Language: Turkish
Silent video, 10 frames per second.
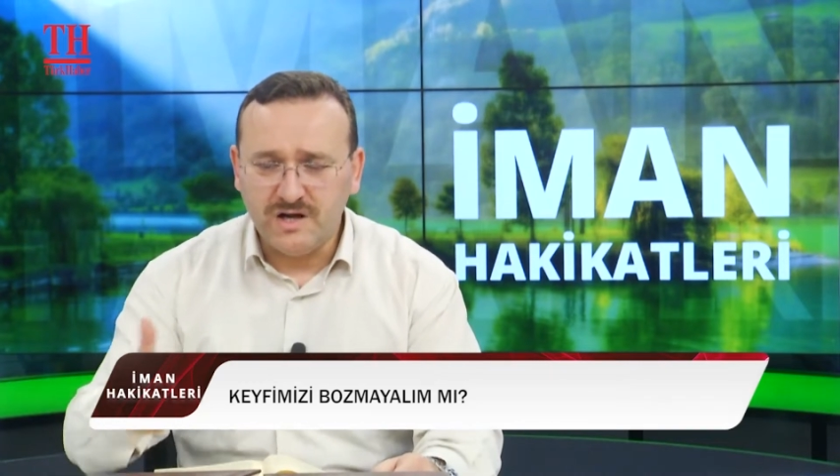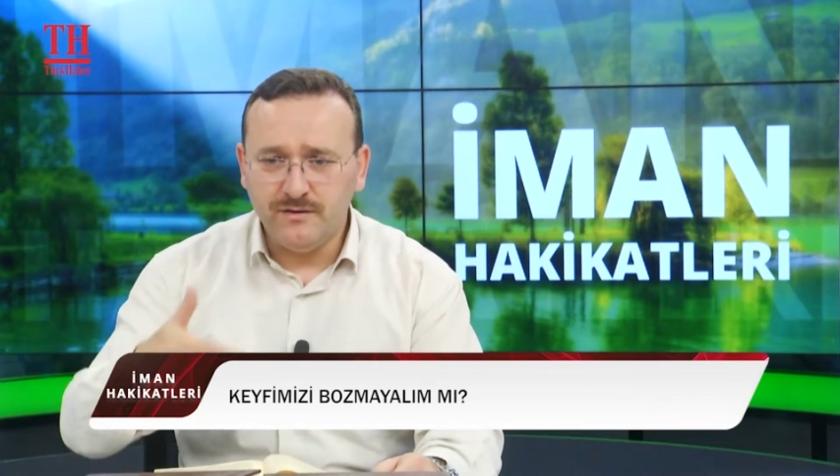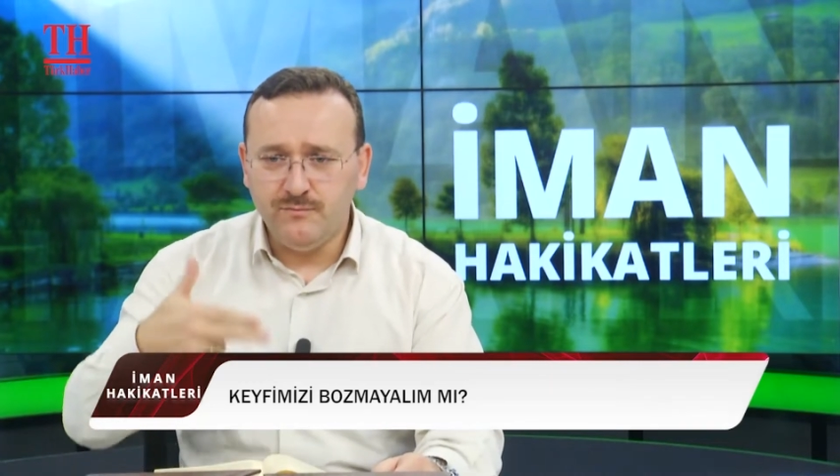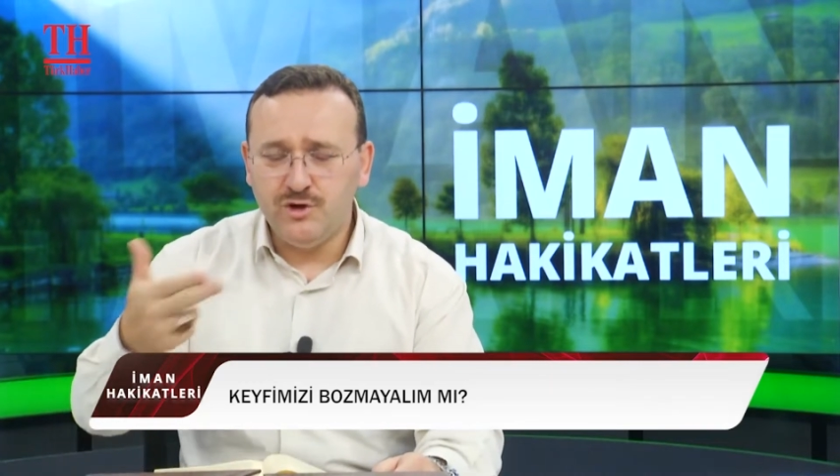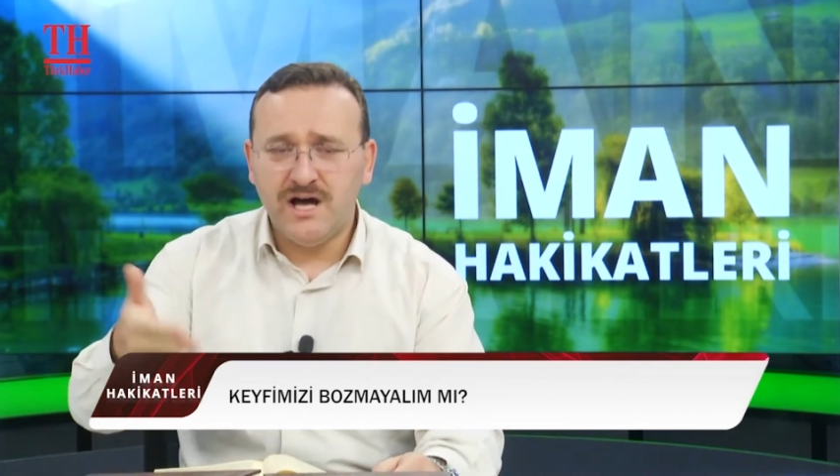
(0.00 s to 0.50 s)

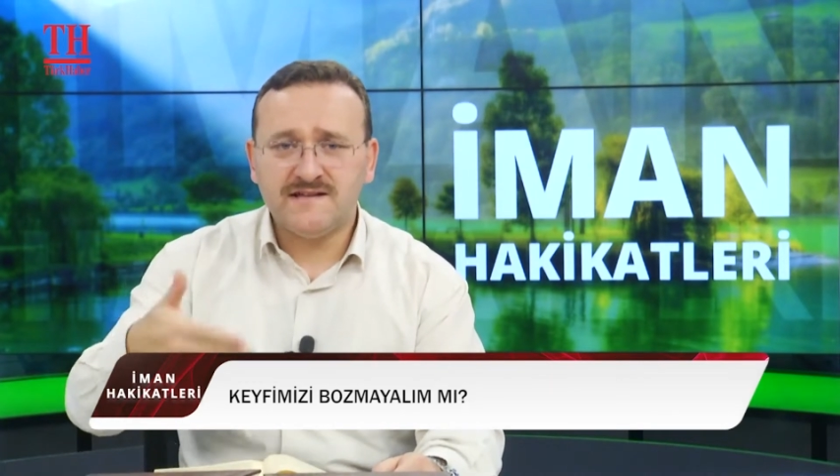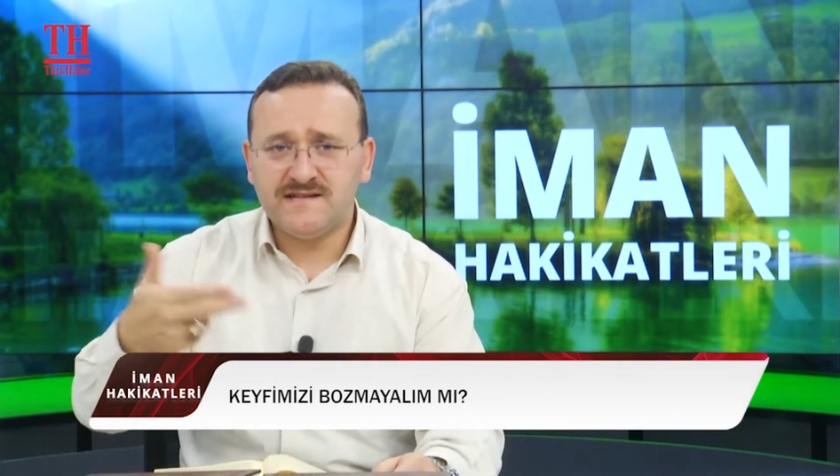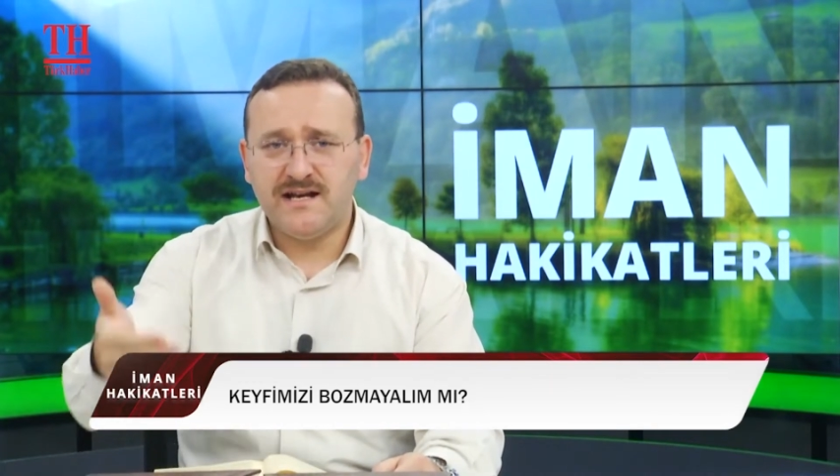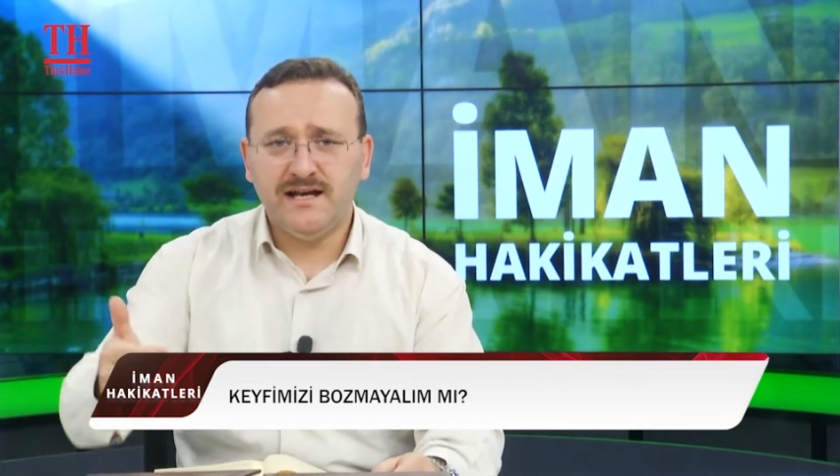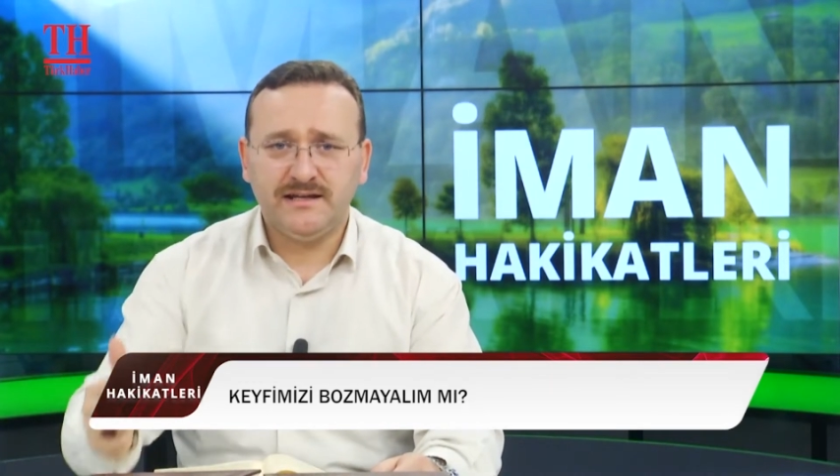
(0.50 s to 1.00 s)

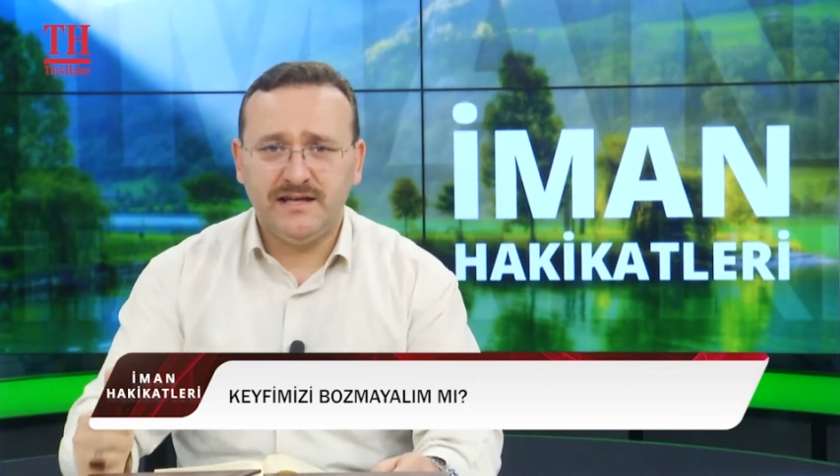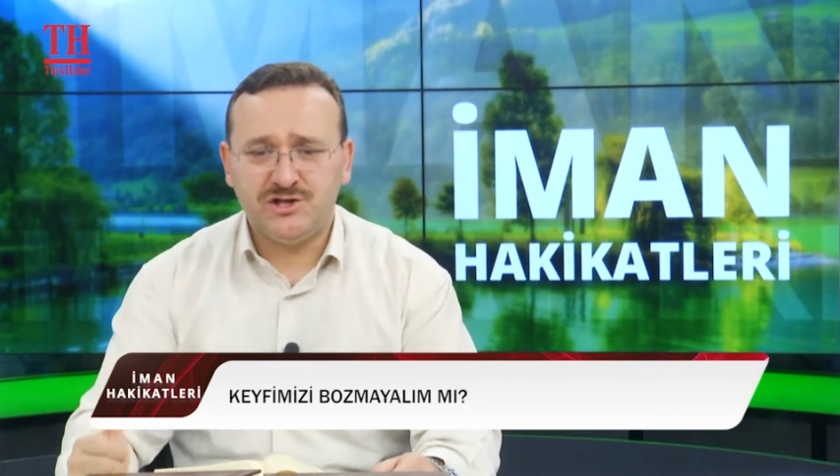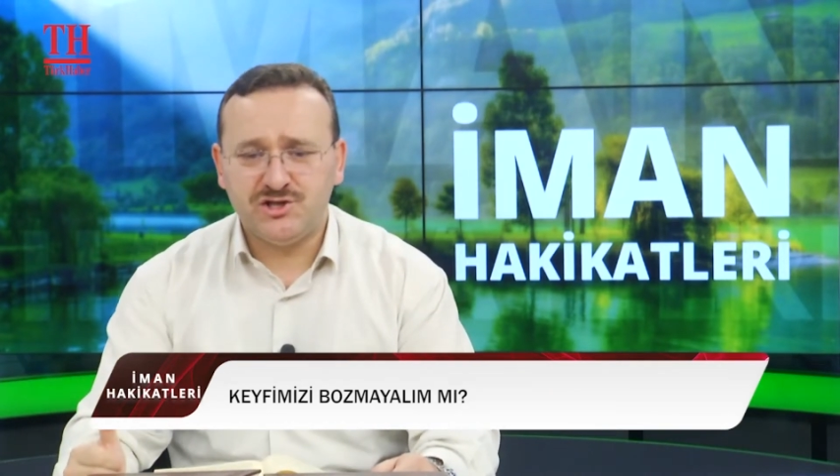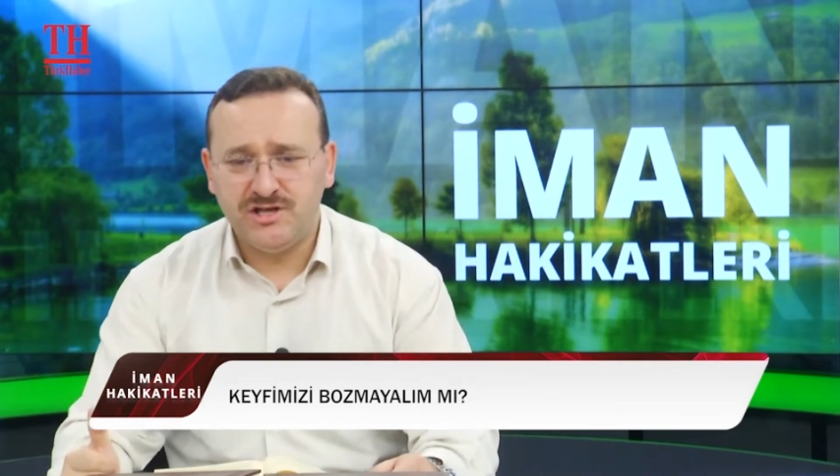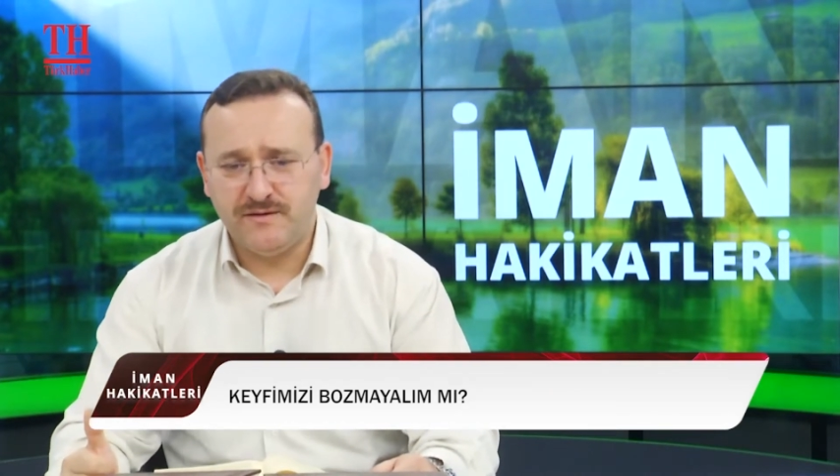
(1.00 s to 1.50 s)
münazara
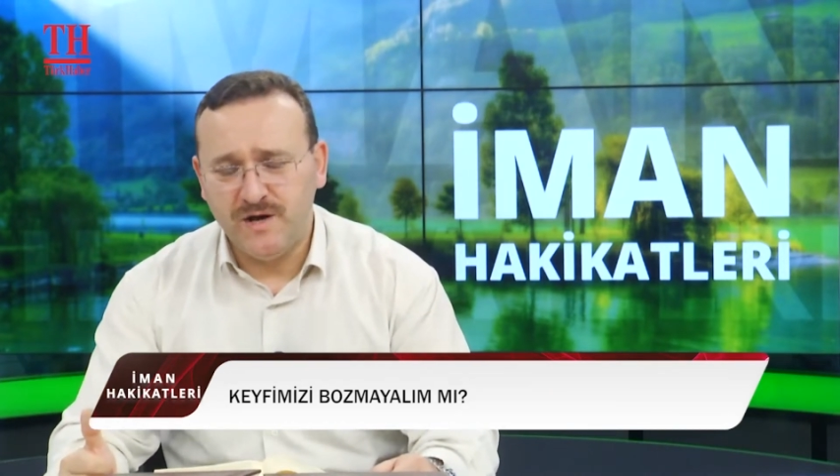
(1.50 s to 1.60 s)
geçti